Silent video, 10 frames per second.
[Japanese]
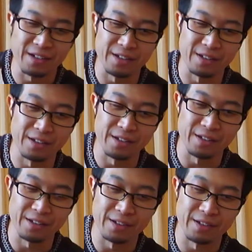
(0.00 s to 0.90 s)

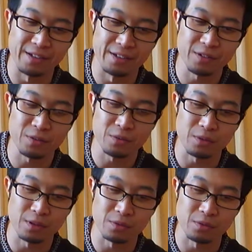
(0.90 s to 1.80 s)
えー、ネットの
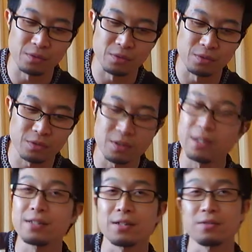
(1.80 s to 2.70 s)
あの通
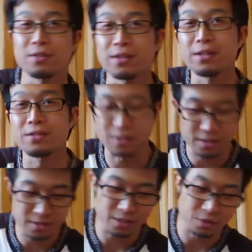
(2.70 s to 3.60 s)
販サイトですね通
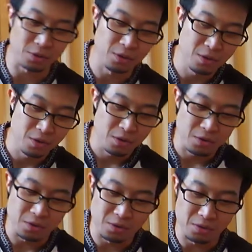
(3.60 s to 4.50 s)
販サイト
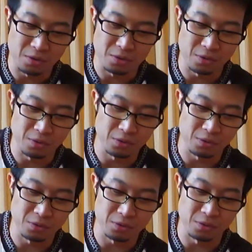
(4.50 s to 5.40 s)

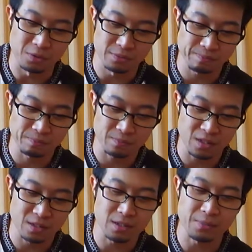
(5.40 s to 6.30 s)
のその
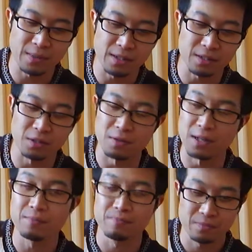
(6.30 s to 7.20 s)
説明書きには、
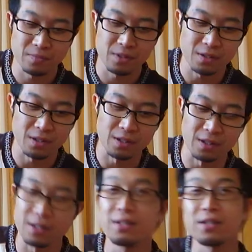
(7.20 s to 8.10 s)

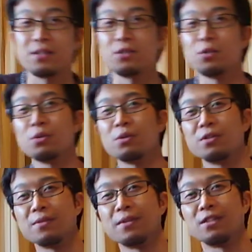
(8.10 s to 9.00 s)
えー、原産地東京
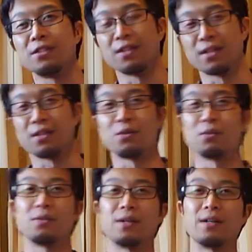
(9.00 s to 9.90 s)
下町なんてこ
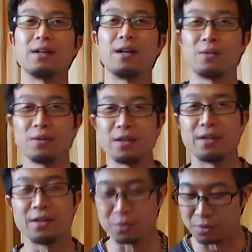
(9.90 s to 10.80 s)
とをかかっこいい
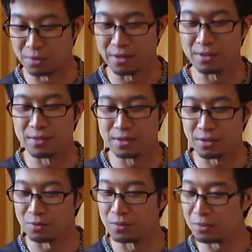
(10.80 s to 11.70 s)
ことを書いてました
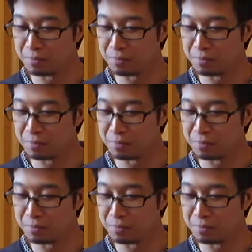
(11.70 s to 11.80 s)
けども